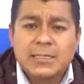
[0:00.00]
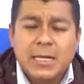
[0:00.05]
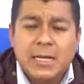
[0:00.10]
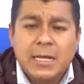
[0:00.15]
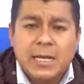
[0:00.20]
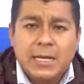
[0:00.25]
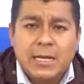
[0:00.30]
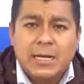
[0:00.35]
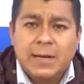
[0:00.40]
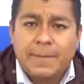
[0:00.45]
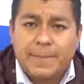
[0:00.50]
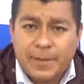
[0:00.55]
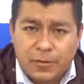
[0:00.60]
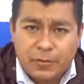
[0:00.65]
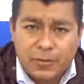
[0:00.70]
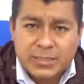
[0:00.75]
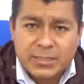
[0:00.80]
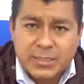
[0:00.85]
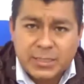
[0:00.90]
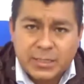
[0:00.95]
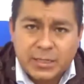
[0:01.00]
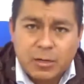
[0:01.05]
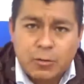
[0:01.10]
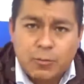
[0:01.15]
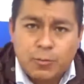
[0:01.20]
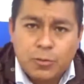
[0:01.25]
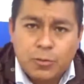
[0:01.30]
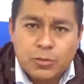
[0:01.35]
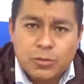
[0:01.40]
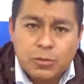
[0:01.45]
es la parroquia
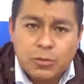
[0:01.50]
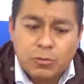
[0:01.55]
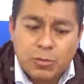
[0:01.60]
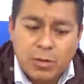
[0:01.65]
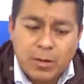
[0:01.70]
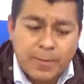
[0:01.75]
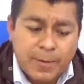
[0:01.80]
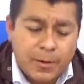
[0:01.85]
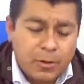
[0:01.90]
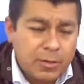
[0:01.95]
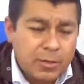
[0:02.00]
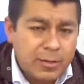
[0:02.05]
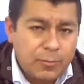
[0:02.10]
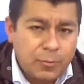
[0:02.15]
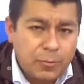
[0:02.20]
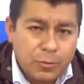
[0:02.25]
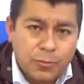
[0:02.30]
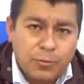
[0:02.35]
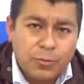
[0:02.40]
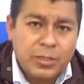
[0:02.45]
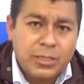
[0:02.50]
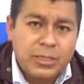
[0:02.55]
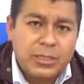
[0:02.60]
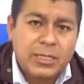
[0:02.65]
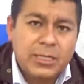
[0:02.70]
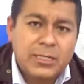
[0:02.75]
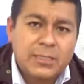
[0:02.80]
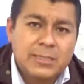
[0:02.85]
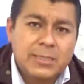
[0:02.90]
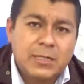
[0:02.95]
Santiago Apóstol, una parroquia muy
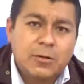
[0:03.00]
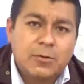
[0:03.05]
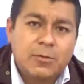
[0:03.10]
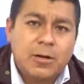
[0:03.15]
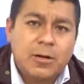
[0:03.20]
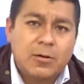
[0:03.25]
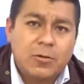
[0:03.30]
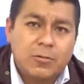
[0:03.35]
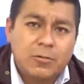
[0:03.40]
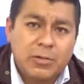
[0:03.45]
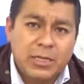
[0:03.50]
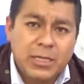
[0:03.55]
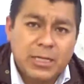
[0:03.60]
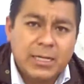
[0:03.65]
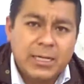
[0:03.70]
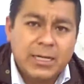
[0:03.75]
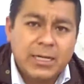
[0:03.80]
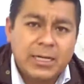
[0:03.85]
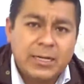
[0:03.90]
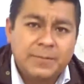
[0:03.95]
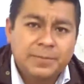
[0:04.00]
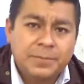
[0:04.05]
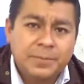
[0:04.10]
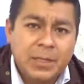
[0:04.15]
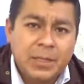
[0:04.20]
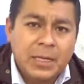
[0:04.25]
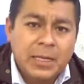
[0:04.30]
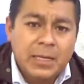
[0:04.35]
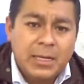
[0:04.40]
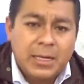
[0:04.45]
bonita de estilo barroco indígena
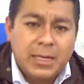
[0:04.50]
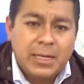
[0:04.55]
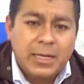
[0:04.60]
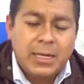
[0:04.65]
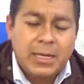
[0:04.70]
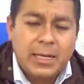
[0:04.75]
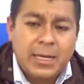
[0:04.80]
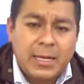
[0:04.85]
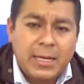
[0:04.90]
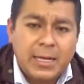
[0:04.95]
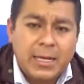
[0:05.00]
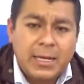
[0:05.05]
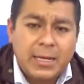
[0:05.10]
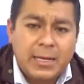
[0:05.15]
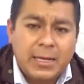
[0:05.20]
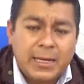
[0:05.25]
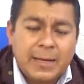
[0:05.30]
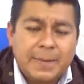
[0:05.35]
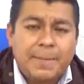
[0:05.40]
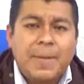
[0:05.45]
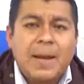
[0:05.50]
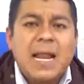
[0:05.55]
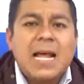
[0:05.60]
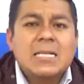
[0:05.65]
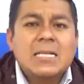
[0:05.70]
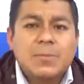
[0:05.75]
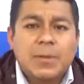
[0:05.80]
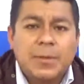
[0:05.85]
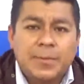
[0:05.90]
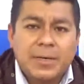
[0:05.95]
eh, que
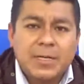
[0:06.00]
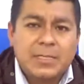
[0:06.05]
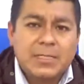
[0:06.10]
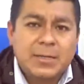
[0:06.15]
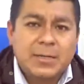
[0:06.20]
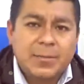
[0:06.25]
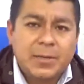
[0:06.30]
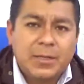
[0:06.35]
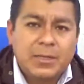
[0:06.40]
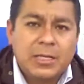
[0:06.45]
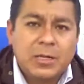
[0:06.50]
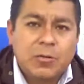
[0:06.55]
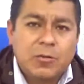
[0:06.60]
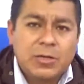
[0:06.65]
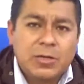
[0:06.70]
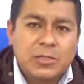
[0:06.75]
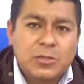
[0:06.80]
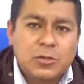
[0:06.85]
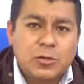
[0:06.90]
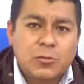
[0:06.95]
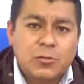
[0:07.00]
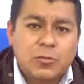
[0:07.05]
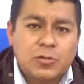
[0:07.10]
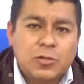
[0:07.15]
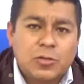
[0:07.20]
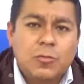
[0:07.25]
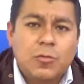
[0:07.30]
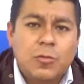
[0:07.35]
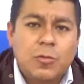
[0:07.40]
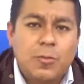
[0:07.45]
plasma precisamente lo que
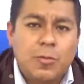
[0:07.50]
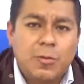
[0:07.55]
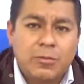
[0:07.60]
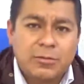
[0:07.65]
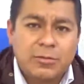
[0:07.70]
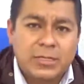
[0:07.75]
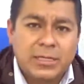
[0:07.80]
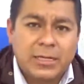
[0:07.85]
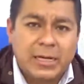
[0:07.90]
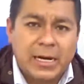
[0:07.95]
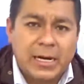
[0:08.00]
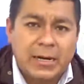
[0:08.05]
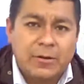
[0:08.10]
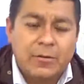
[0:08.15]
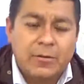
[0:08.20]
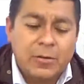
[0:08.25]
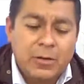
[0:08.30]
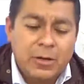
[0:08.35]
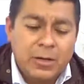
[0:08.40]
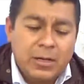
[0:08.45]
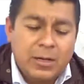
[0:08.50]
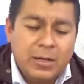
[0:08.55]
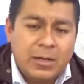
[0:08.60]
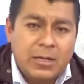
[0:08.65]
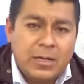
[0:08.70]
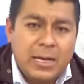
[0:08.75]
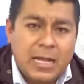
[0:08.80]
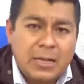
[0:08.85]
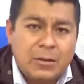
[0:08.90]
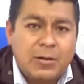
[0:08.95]
somos como pueblo serrano
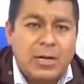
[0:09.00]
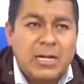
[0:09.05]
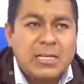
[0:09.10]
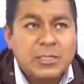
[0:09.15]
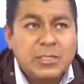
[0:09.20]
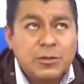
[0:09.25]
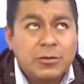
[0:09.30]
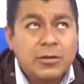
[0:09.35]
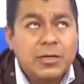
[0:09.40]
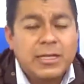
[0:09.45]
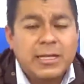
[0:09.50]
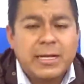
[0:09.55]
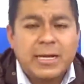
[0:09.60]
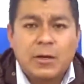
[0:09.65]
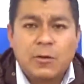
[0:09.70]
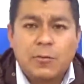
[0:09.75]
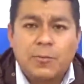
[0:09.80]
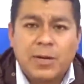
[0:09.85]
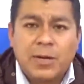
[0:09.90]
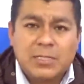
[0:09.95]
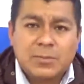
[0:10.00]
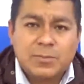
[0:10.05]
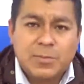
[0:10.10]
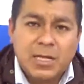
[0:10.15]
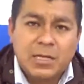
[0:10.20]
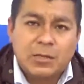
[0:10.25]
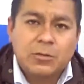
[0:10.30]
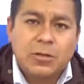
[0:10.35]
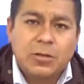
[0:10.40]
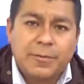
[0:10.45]
la adoración que dejaron
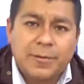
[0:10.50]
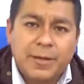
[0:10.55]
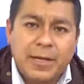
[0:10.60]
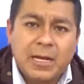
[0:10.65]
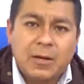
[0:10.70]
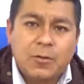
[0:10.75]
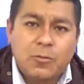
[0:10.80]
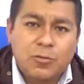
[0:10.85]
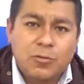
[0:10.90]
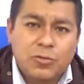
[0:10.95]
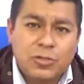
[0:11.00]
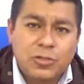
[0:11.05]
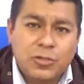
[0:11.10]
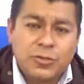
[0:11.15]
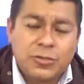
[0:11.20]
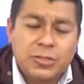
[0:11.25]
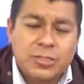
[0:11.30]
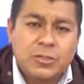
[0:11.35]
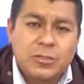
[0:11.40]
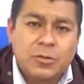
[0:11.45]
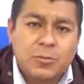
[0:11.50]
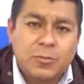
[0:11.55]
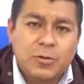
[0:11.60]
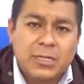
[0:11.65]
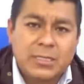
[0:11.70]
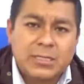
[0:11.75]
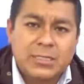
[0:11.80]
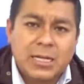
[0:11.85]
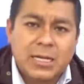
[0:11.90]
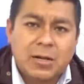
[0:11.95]
plasmada todavía algunos dioses
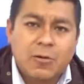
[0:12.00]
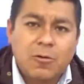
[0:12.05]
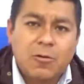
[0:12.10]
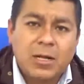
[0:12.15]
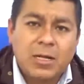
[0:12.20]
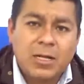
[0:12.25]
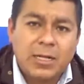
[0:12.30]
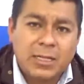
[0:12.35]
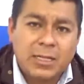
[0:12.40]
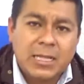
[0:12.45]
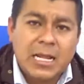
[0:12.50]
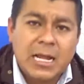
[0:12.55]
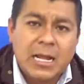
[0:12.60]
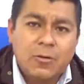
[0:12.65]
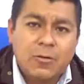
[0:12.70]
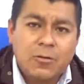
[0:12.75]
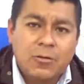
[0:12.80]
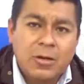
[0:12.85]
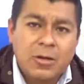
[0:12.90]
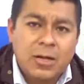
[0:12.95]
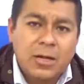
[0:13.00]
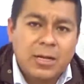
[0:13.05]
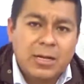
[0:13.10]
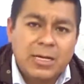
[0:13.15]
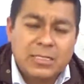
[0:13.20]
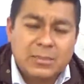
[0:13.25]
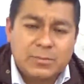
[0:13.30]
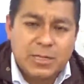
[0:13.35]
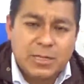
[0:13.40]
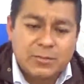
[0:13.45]
como Quetzalcóatl y Tlaloc,
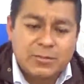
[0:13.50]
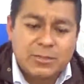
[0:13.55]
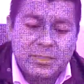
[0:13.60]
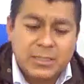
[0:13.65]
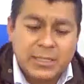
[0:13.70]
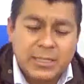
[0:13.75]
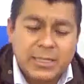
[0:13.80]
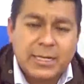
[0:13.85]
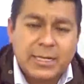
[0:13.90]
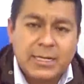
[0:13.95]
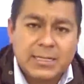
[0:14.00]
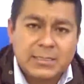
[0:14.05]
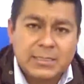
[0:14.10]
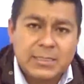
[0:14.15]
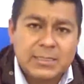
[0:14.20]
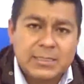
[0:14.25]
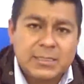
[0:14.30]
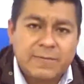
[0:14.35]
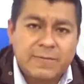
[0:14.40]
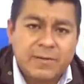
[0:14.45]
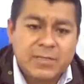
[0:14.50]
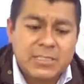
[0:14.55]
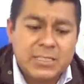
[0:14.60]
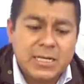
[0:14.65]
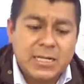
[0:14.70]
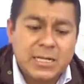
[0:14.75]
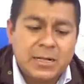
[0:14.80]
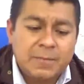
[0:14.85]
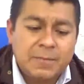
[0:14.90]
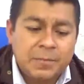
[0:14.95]
las manos indígenas en esta
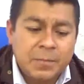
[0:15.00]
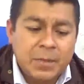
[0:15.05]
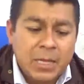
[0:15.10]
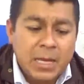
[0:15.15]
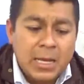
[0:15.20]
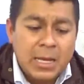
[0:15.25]
fachada.